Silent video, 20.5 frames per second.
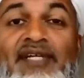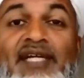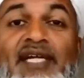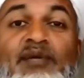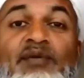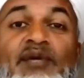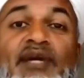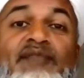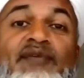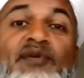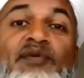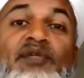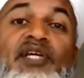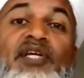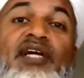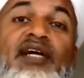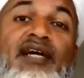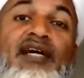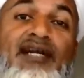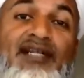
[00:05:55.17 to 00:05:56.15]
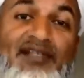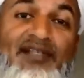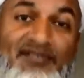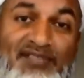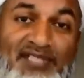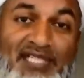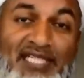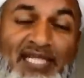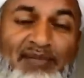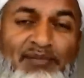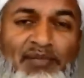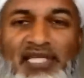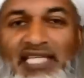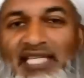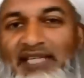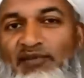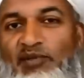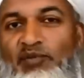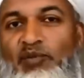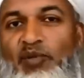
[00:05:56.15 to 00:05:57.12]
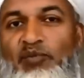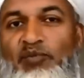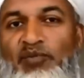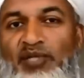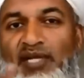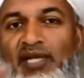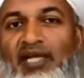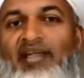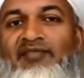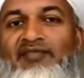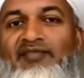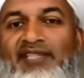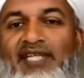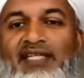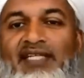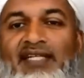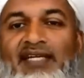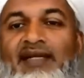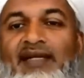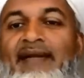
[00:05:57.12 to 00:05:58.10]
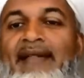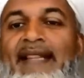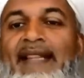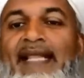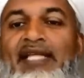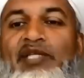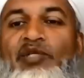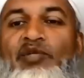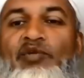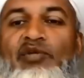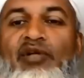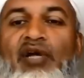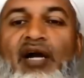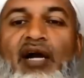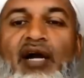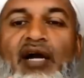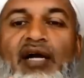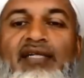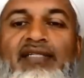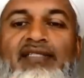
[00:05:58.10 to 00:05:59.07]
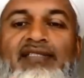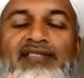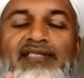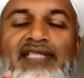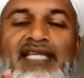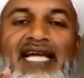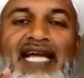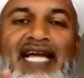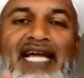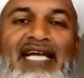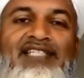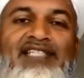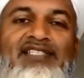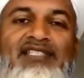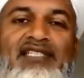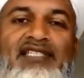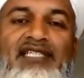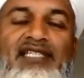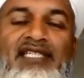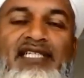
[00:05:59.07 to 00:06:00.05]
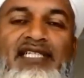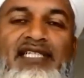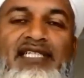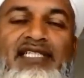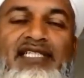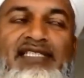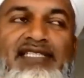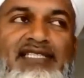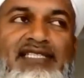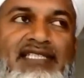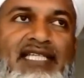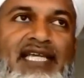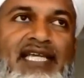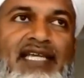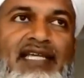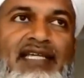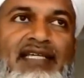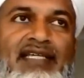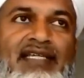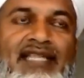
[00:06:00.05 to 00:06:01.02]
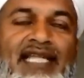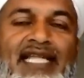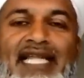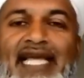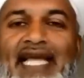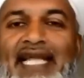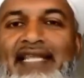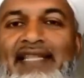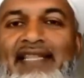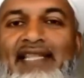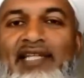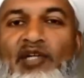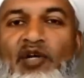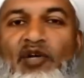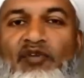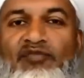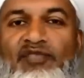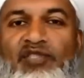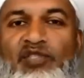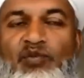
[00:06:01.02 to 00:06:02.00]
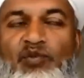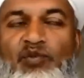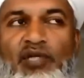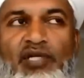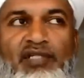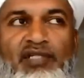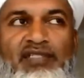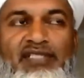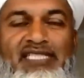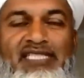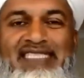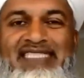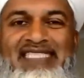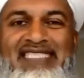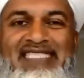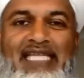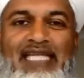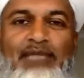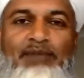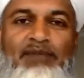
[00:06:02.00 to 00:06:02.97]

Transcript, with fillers: Но несмотря на то, что мы только слышали о Джаннате, мы не можем сказать, что в раю все абсолютно то же самое, что и в этом